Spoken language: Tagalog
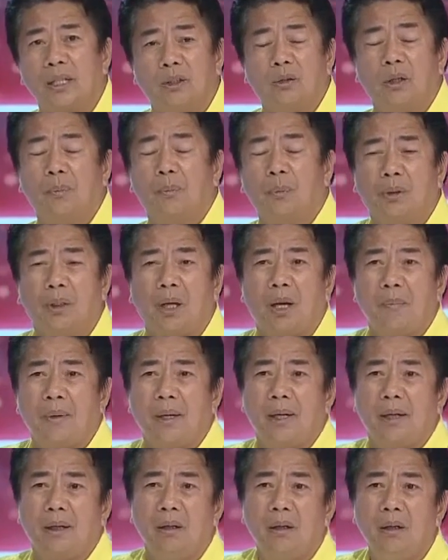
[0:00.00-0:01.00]
yung nagpunta
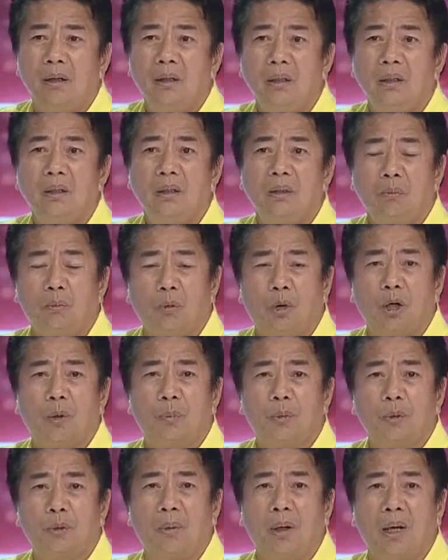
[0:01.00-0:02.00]
kami, more of
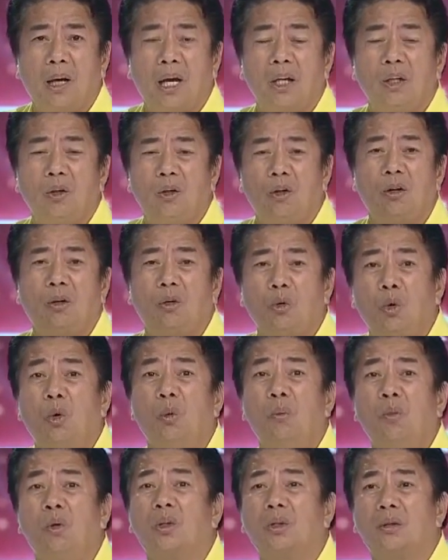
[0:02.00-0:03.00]
yung mga ano,
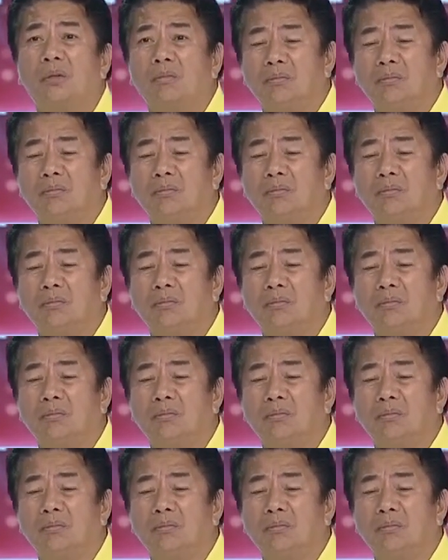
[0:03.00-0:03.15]
kumot.